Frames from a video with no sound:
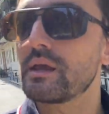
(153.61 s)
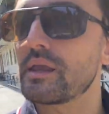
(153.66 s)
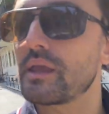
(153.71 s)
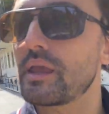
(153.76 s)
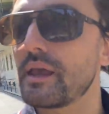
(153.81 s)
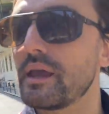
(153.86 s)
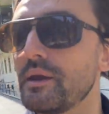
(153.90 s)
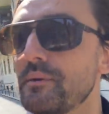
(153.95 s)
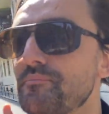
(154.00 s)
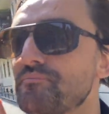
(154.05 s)

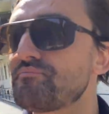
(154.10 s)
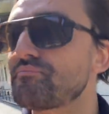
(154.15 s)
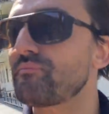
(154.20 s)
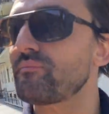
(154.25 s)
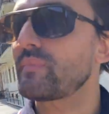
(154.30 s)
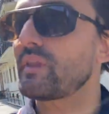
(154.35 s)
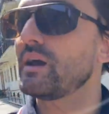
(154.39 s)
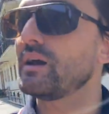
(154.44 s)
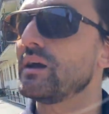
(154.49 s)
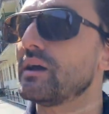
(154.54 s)
che
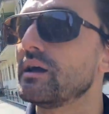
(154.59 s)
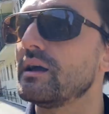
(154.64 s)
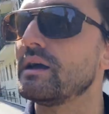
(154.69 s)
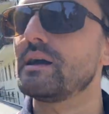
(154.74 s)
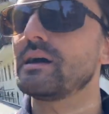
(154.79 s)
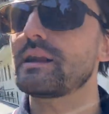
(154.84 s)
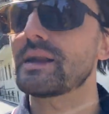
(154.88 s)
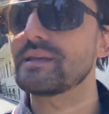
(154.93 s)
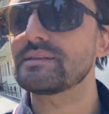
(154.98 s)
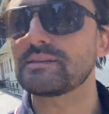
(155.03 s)

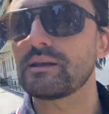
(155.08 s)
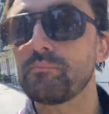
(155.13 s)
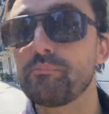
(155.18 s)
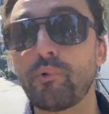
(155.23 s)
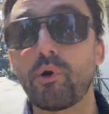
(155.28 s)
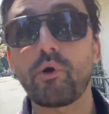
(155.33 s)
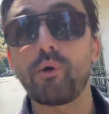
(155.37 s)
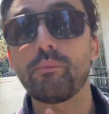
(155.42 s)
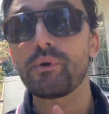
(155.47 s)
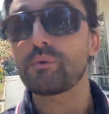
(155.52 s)
eh, resta un
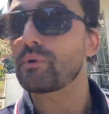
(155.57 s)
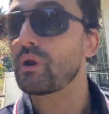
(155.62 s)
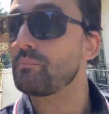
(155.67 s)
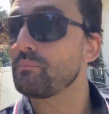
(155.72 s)
po' come una